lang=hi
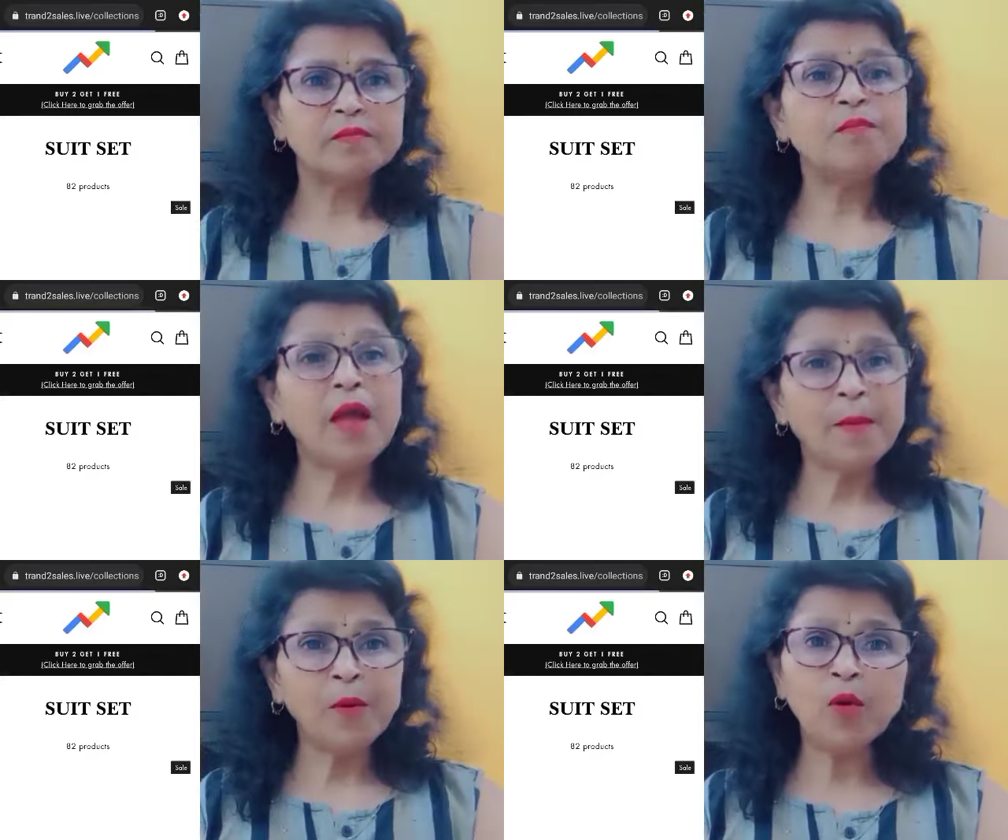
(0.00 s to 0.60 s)
मैं
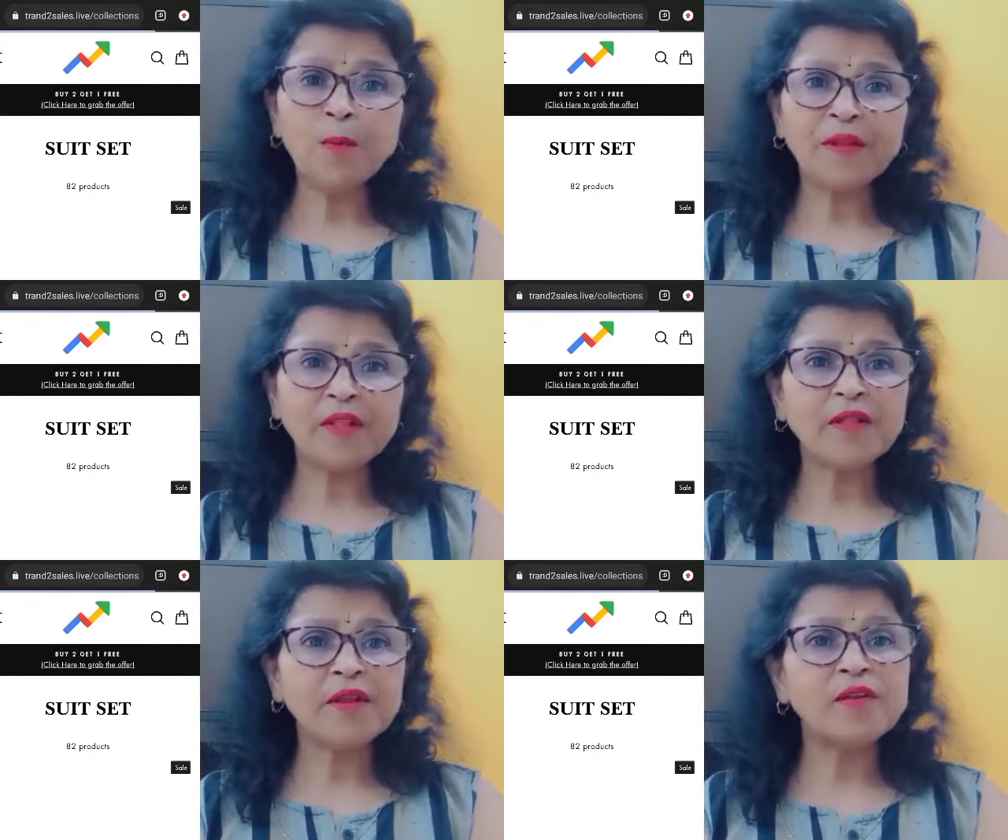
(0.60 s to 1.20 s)
आप लोगों को
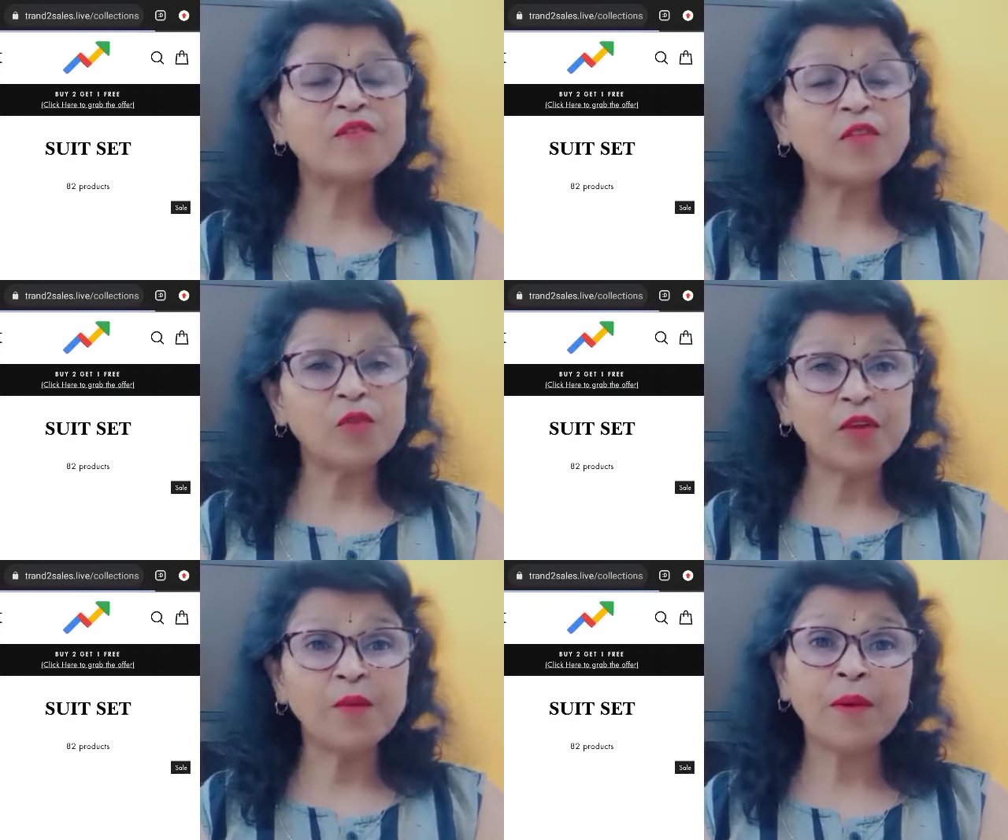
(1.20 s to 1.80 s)
बता देना चाहती
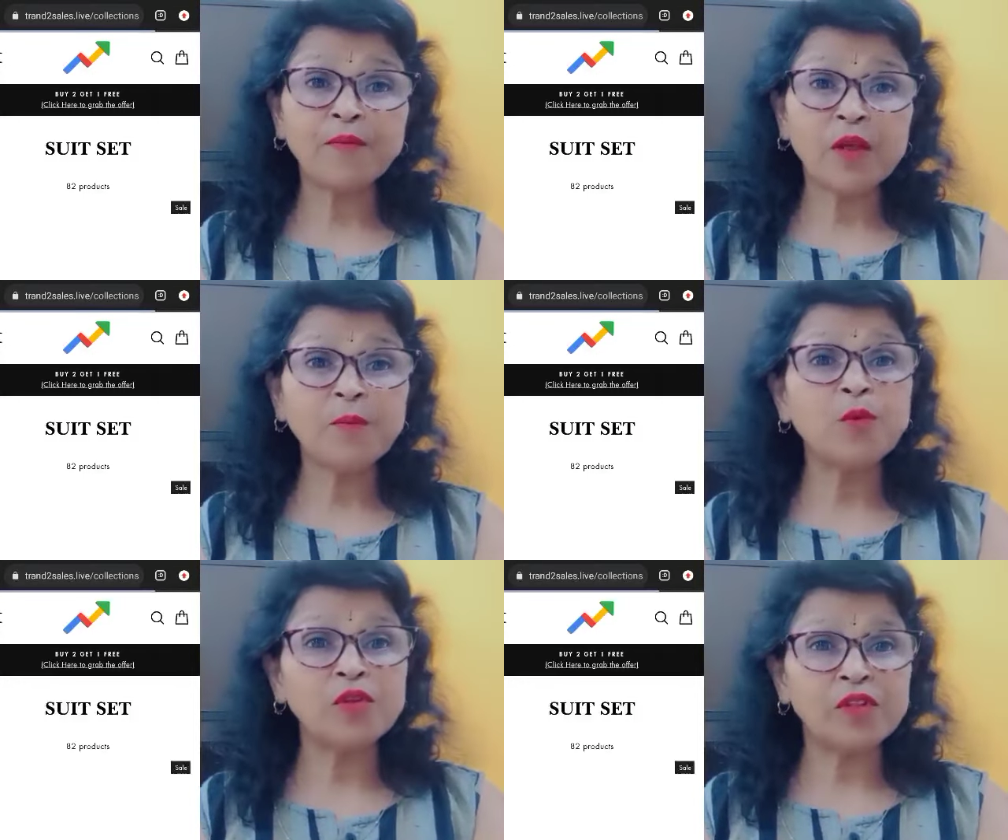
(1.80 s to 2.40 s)
हूँ ये वेबसाइट
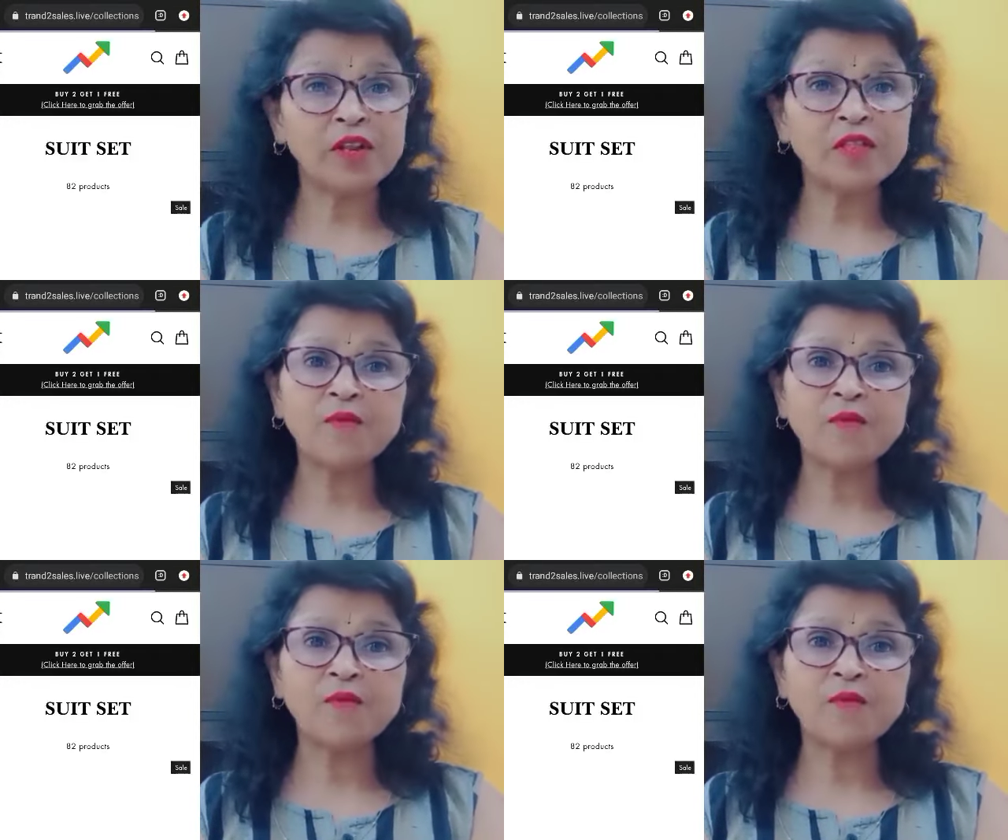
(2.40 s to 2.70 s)
पूरी तरह से